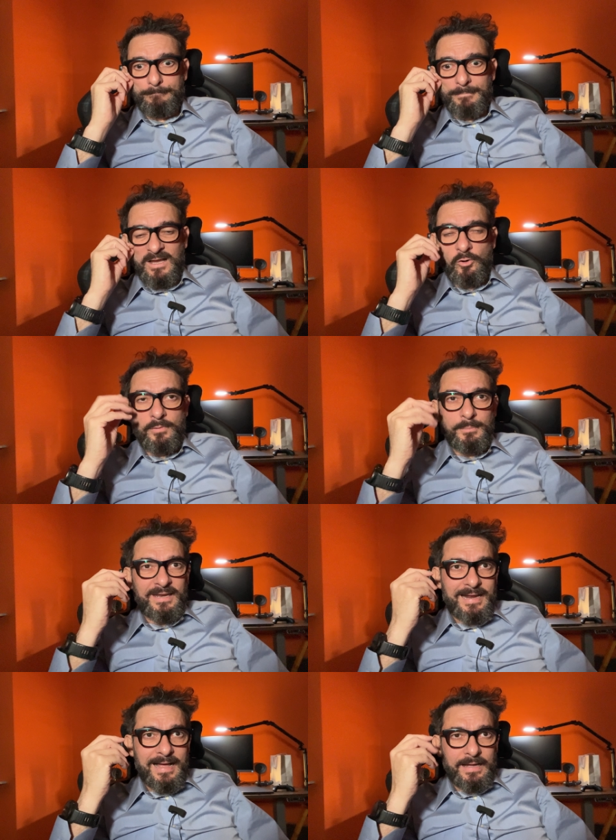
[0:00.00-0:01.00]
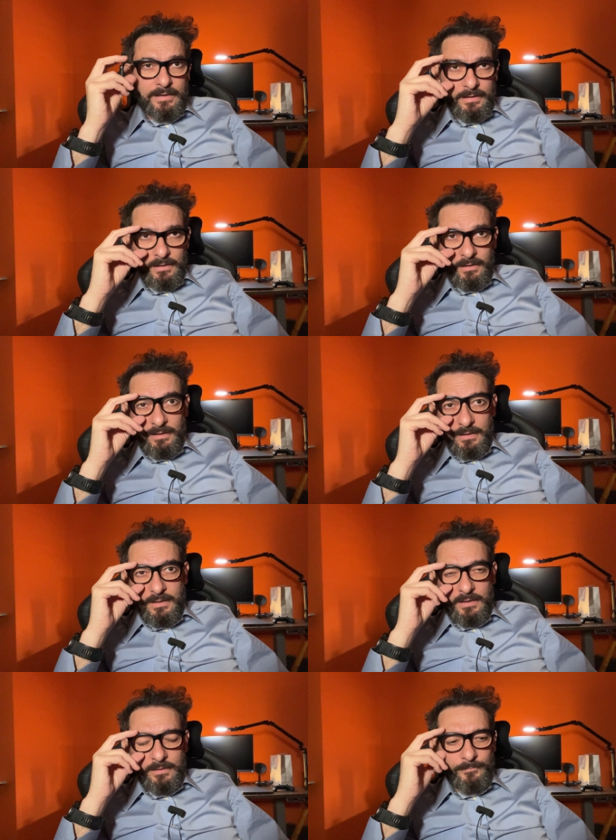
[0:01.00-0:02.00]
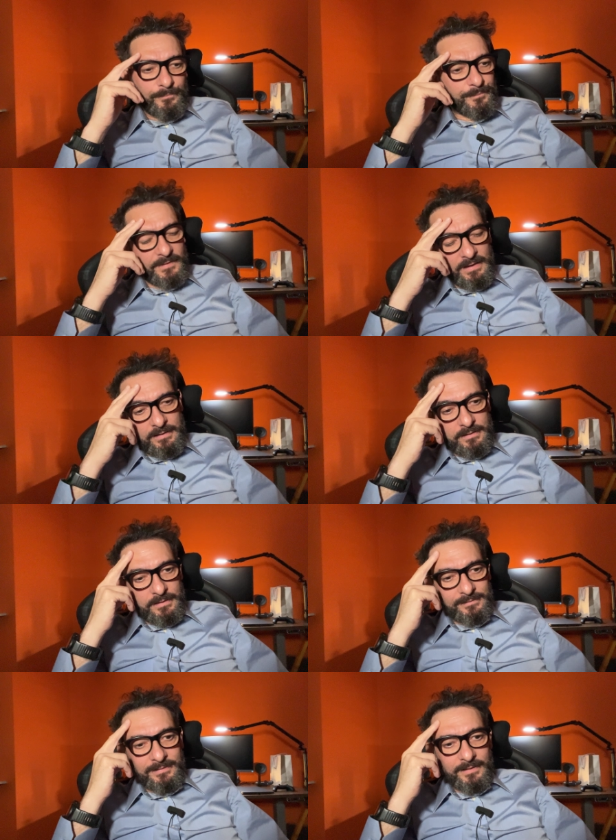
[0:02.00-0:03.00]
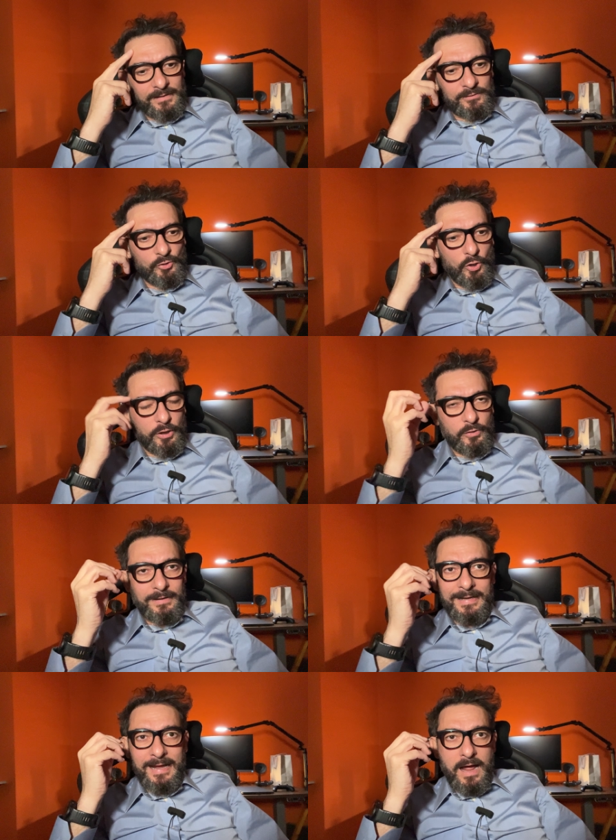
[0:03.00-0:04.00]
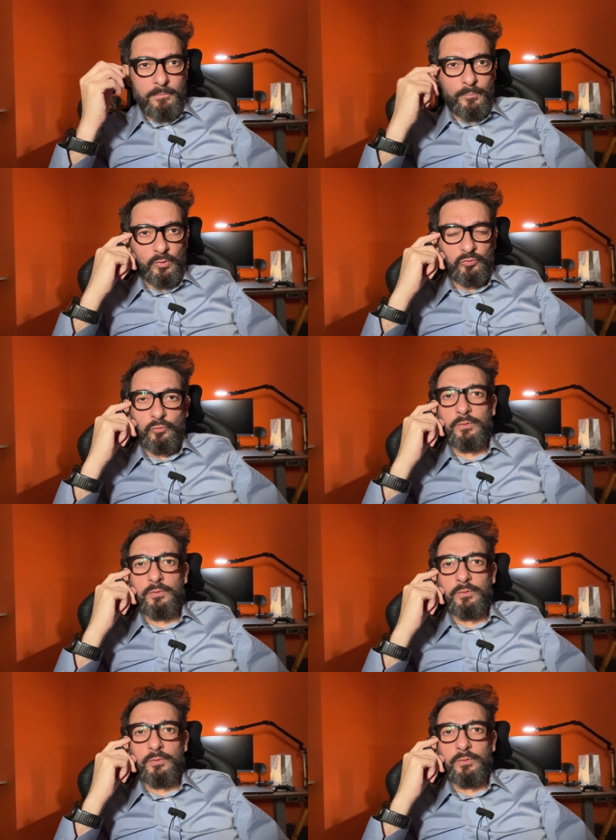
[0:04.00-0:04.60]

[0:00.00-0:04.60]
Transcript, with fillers: è come minare il, il territorio, il campo su